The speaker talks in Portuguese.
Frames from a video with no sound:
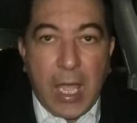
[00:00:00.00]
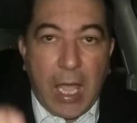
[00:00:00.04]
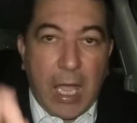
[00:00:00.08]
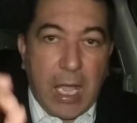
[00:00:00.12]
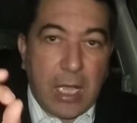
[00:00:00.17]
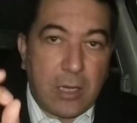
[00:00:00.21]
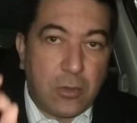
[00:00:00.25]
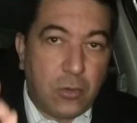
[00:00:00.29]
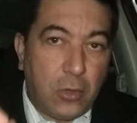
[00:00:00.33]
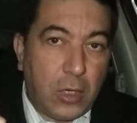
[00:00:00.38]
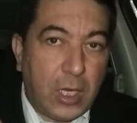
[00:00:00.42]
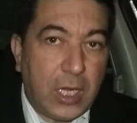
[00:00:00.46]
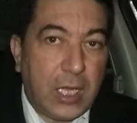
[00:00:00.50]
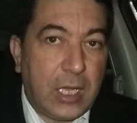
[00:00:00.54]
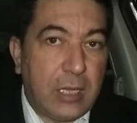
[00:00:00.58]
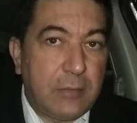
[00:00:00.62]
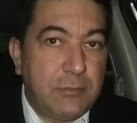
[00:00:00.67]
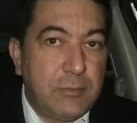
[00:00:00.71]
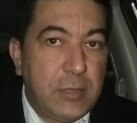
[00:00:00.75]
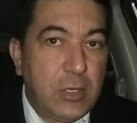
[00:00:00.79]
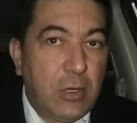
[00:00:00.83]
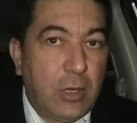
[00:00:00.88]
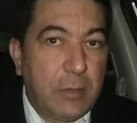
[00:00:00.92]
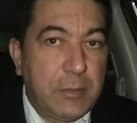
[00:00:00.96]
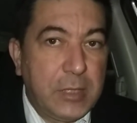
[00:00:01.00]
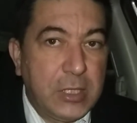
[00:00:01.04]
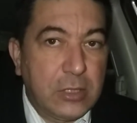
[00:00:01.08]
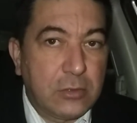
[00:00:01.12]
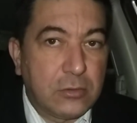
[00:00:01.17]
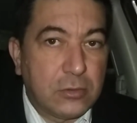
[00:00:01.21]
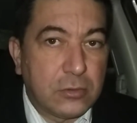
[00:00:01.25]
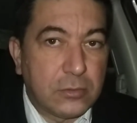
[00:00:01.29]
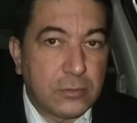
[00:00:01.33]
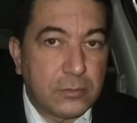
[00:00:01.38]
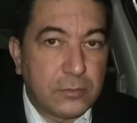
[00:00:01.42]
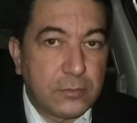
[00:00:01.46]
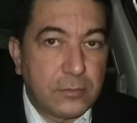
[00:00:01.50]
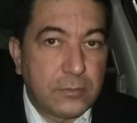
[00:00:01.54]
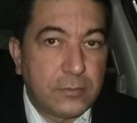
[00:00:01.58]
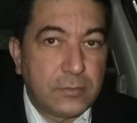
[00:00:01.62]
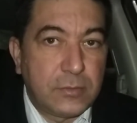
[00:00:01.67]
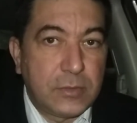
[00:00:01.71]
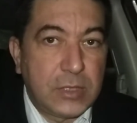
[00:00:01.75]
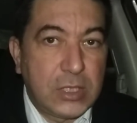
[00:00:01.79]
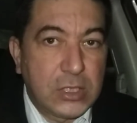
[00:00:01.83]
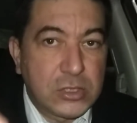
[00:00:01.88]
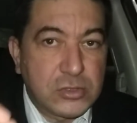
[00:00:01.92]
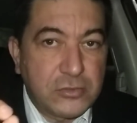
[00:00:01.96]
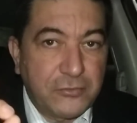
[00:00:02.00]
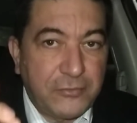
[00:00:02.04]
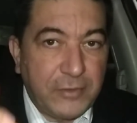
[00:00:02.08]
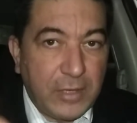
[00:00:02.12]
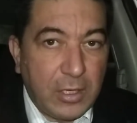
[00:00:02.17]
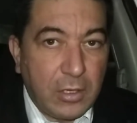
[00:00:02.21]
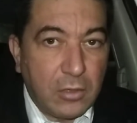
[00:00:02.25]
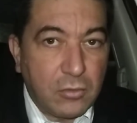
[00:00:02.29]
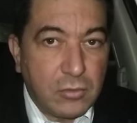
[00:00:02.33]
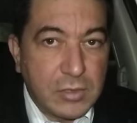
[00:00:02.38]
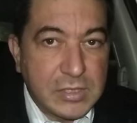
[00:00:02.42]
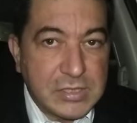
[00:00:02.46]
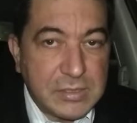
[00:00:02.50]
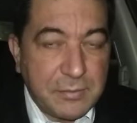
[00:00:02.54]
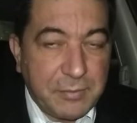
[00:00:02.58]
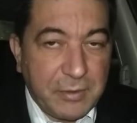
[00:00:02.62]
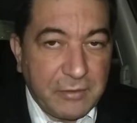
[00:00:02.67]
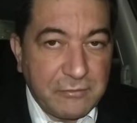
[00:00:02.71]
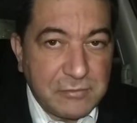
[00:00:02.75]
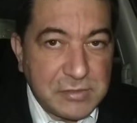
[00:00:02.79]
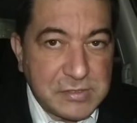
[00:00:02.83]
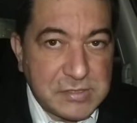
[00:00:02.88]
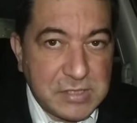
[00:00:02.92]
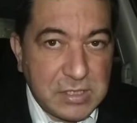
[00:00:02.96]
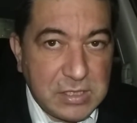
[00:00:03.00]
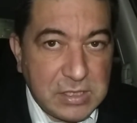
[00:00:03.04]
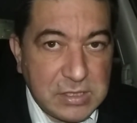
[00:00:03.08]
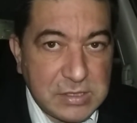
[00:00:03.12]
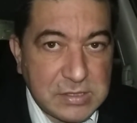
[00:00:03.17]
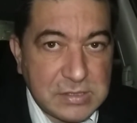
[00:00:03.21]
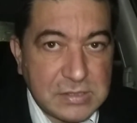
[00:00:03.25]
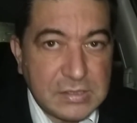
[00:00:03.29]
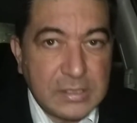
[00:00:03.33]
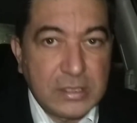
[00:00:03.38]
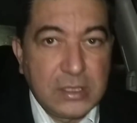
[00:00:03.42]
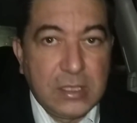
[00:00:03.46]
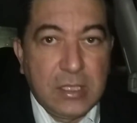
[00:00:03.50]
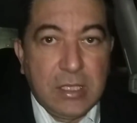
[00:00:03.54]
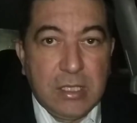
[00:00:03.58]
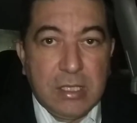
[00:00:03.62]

Agora, meu amigo, deixa eu falar uma coisa para vocês.